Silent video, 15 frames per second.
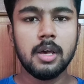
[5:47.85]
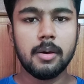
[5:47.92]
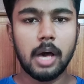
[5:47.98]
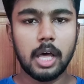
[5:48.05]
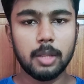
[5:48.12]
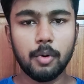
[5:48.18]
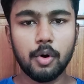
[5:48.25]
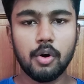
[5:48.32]

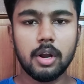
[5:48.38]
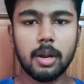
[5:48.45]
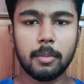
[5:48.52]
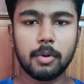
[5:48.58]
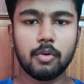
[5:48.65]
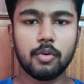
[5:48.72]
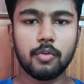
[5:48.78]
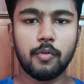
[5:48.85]
அது போக
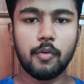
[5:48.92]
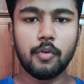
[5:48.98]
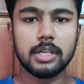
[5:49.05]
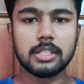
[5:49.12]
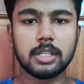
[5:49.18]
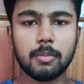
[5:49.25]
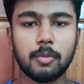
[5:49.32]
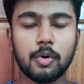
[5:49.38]
நமக்கு ஒரு ஃபோர்
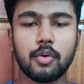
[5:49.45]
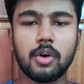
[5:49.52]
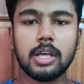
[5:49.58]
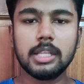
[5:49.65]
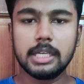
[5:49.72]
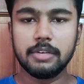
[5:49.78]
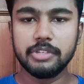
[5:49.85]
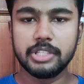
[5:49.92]
டேஸ் நம்ம இருக்கும் அது
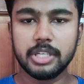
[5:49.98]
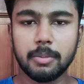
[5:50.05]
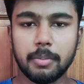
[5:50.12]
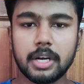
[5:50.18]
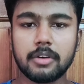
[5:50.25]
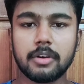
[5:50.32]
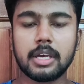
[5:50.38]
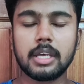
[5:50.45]
ரிவிஷன்
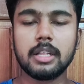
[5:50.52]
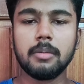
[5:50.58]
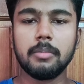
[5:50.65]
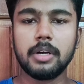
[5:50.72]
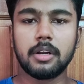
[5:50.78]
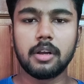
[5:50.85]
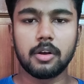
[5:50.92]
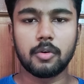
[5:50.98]
பண்ணுறது வைக்கிறது
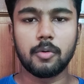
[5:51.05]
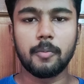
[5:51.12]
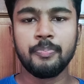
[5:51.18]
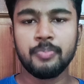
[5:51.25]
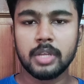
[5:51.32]
பெட்டராக இருக்கும்